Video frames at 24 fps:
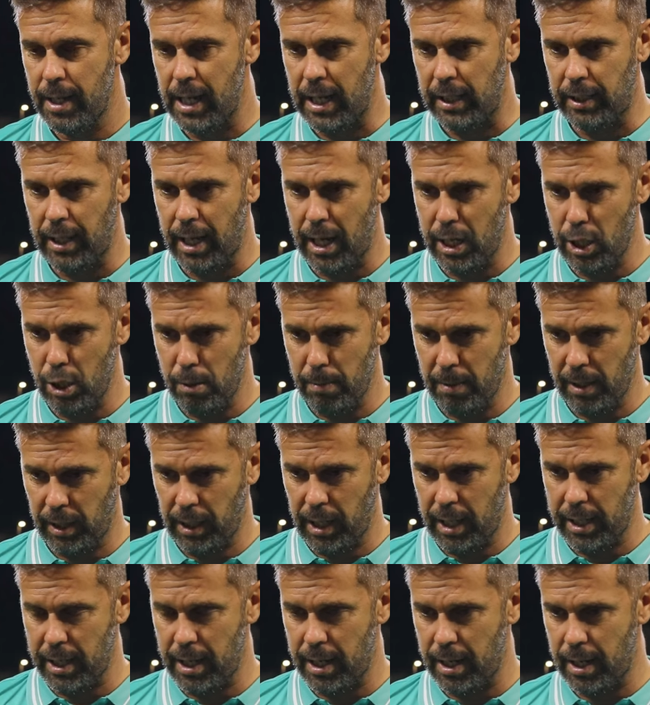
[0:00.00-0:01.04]
este, año para
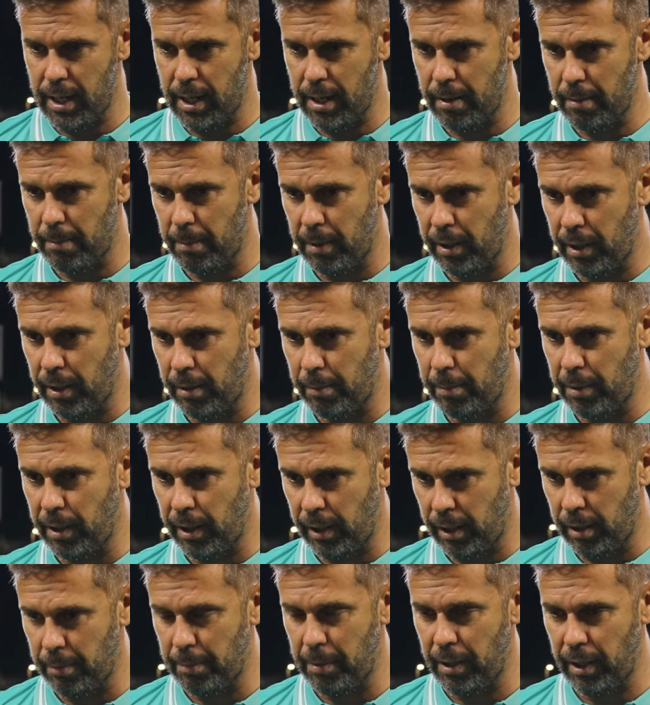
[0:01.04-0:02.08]
que haya
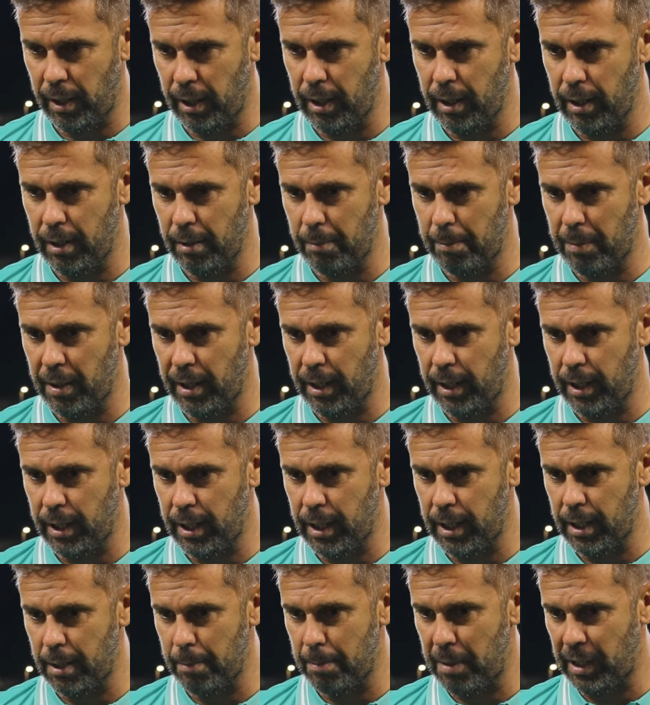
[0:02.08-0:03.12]
para, que, para
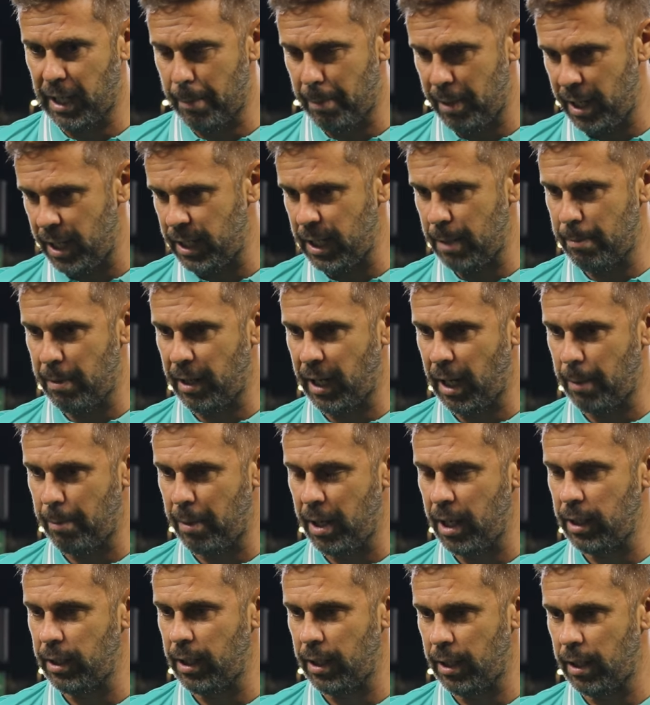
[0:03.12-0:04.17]
para que apriete, para que
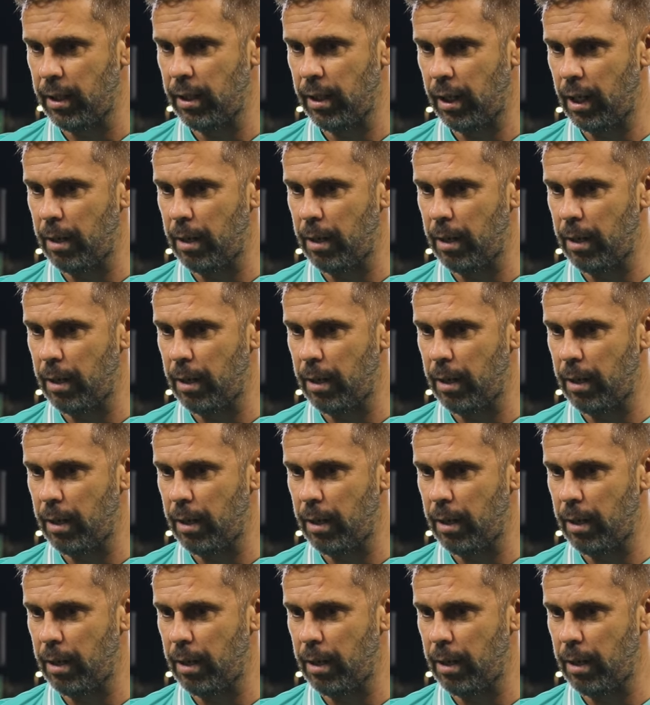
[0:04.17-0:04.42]
apriete.